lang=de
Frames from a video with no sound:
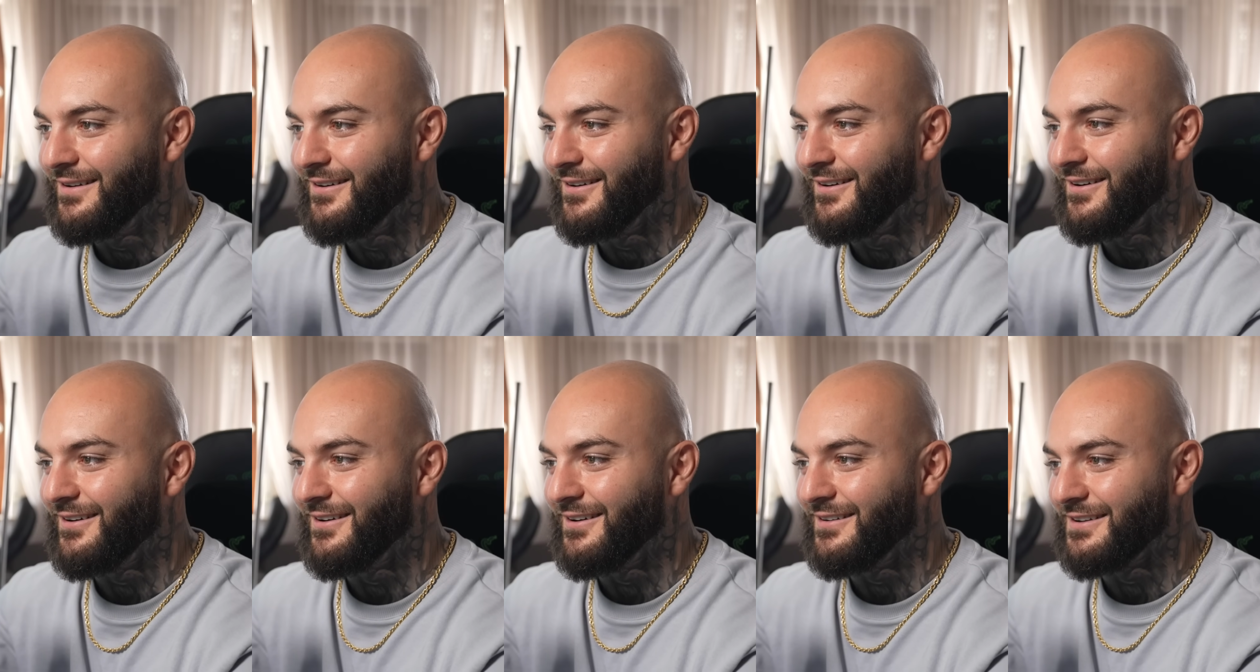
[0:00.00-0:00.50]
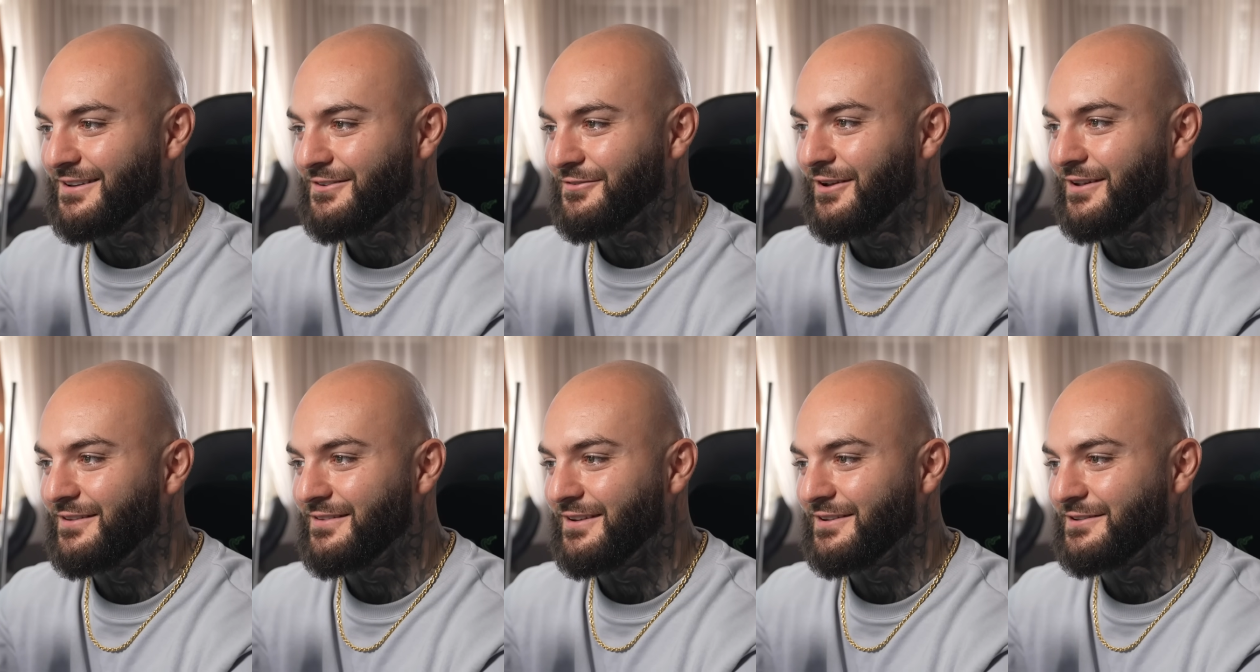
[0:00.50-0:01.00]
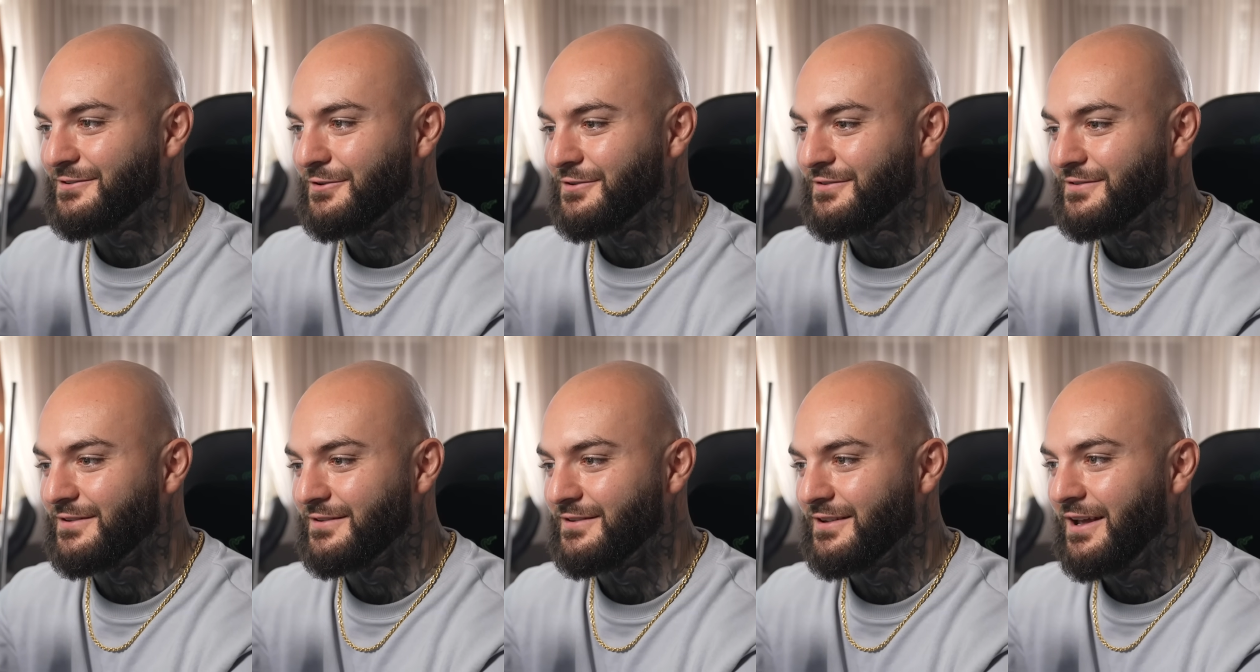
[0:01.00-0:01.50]
Oh, das war jetzt echt
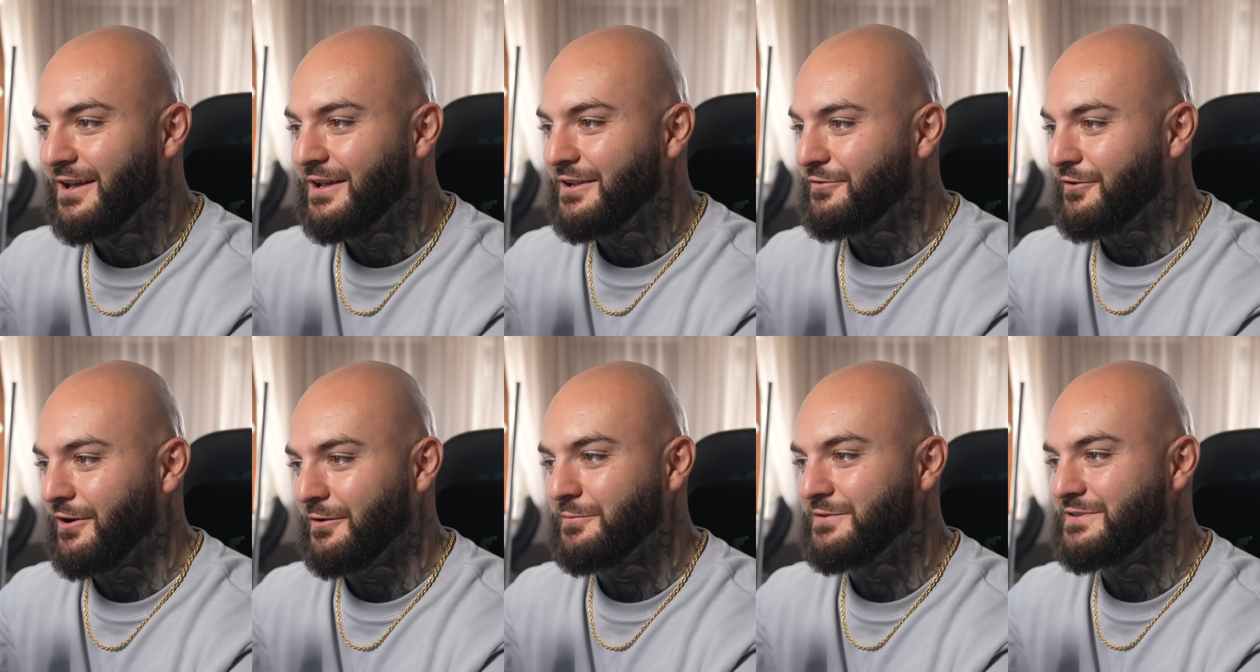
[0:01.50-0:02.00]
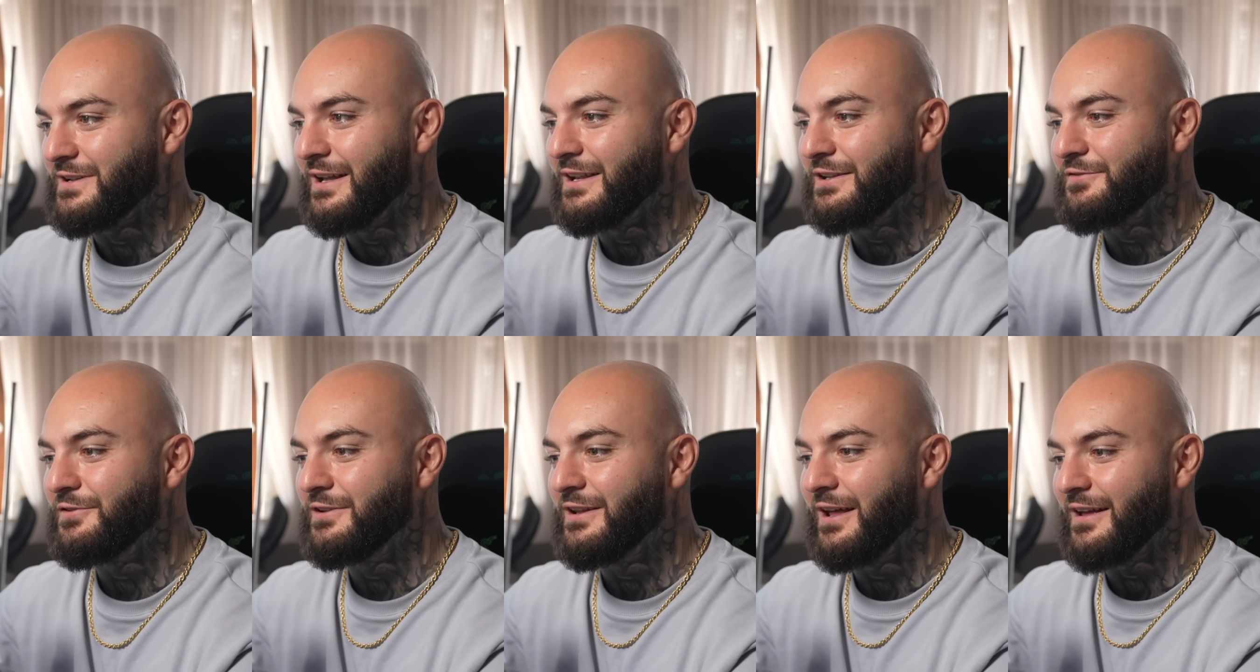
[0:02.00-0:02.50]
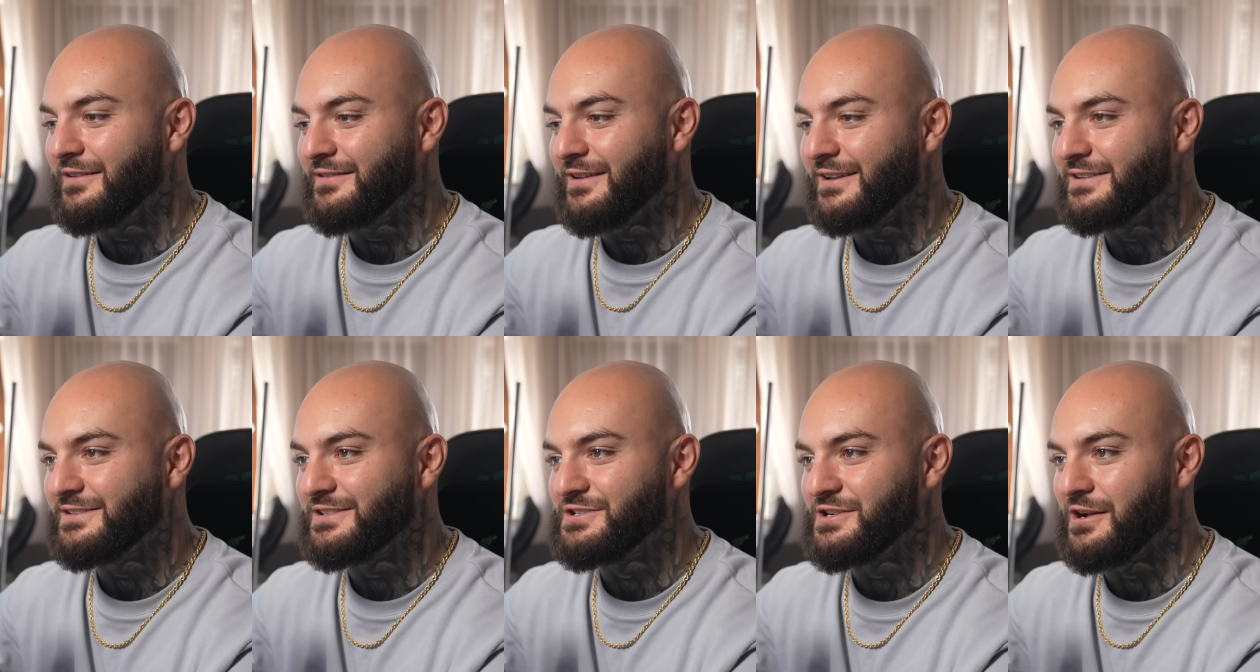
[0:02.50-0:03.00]
lustig. Ich frage mich ehrlich, wie der es
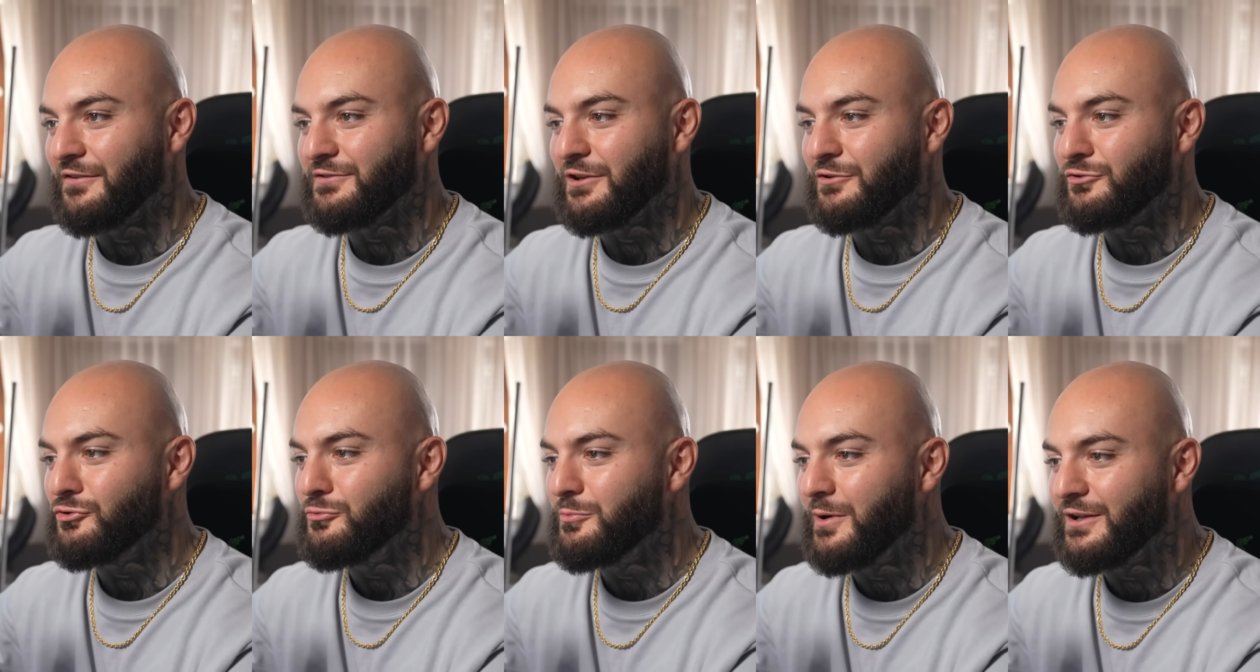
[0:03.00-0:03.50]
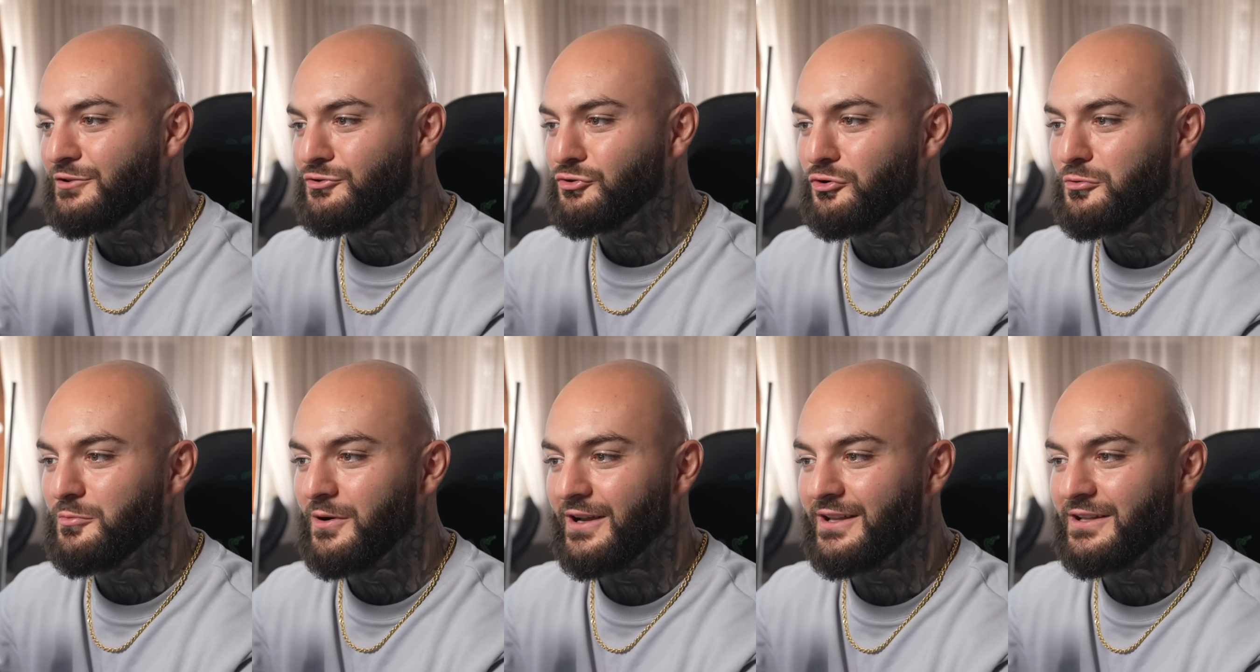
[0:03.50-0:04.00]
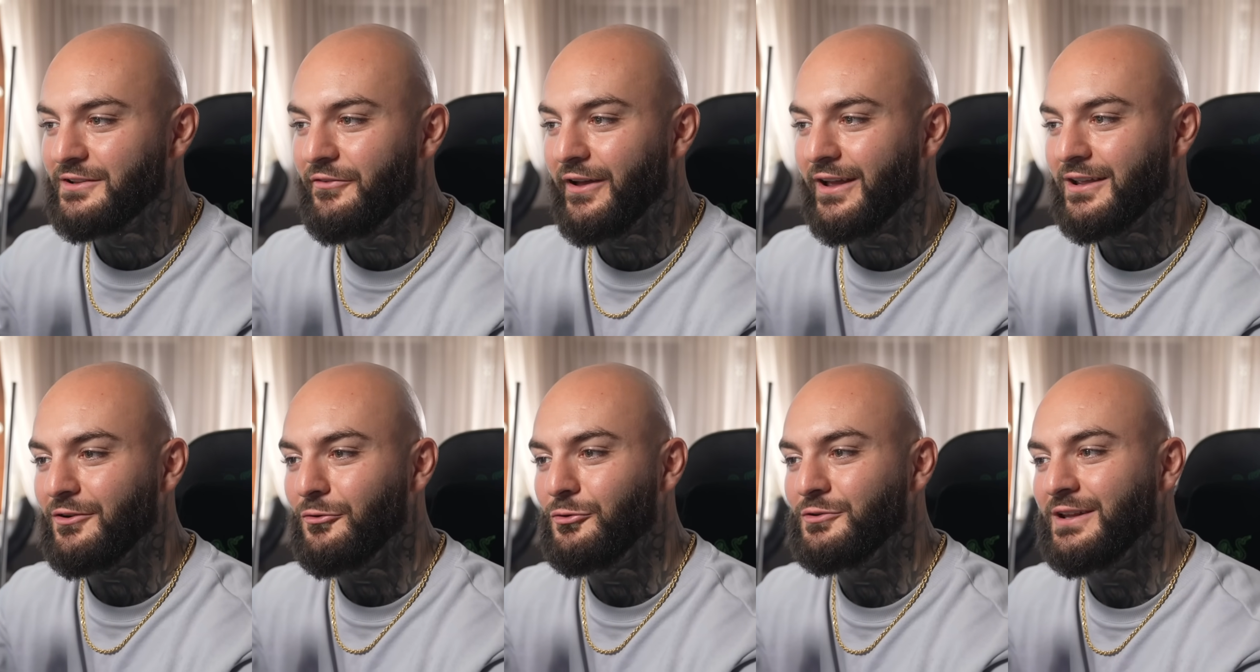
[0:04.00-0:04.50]
eigentlich geschafft hat, über ihn drüber
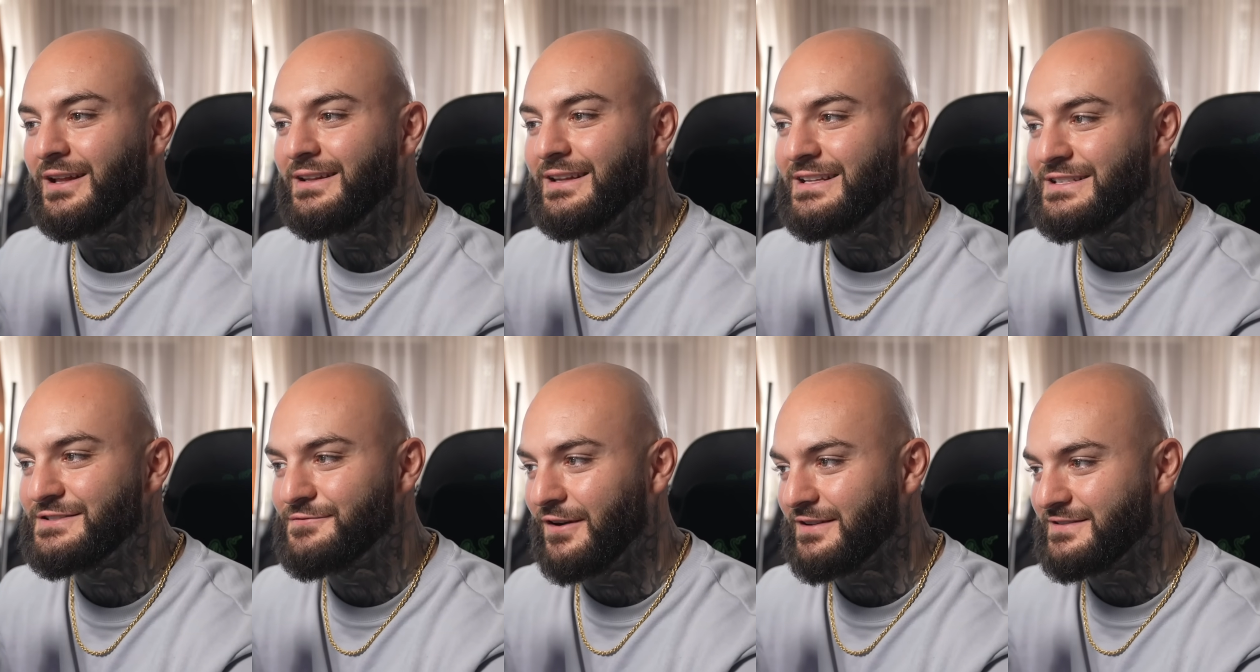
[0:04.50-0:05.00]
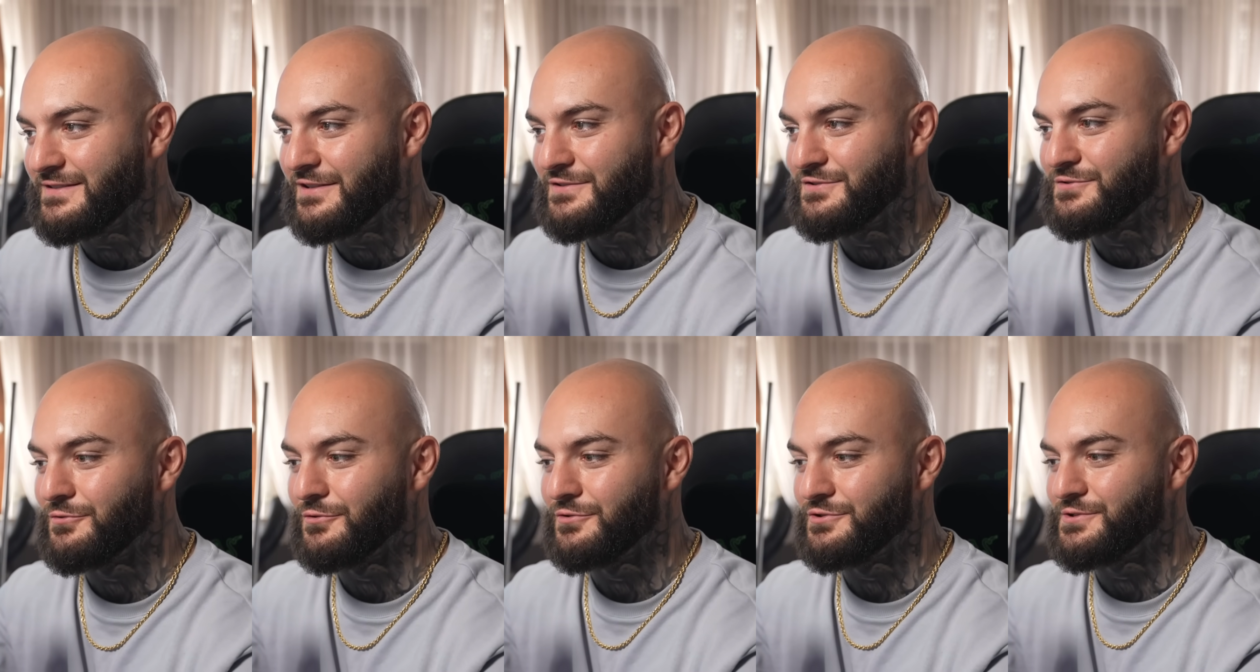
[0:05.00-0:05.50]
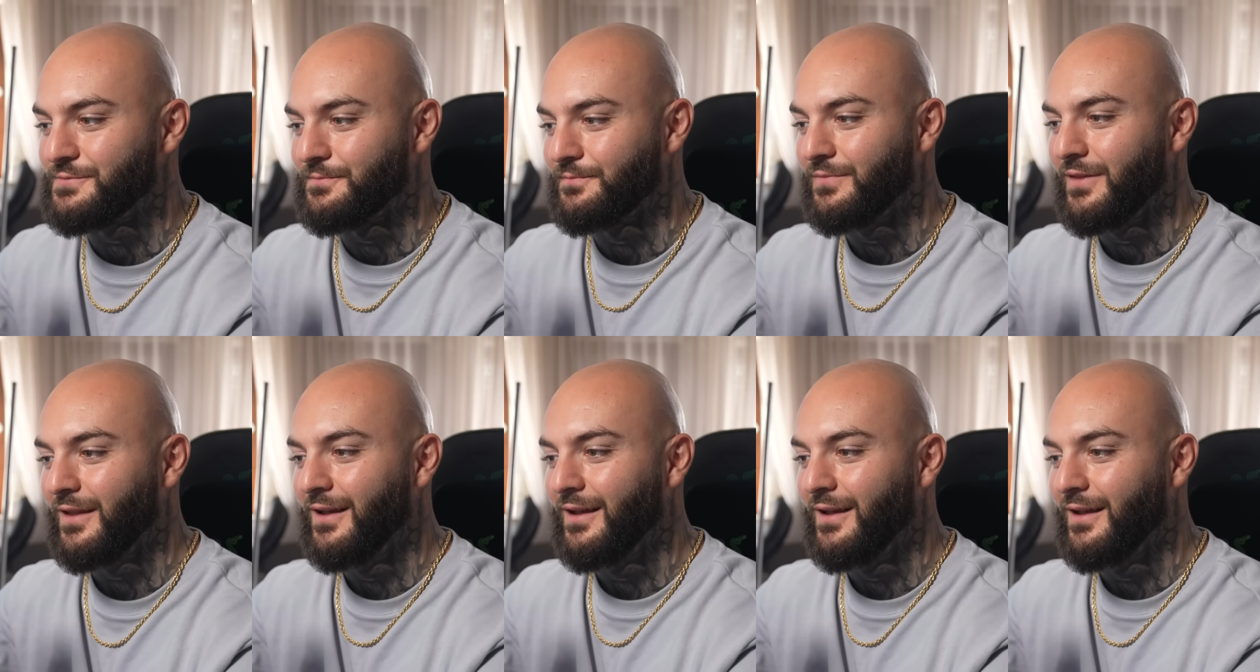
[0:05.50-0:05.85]
hinweg und dann ins Wasser zu rutschen.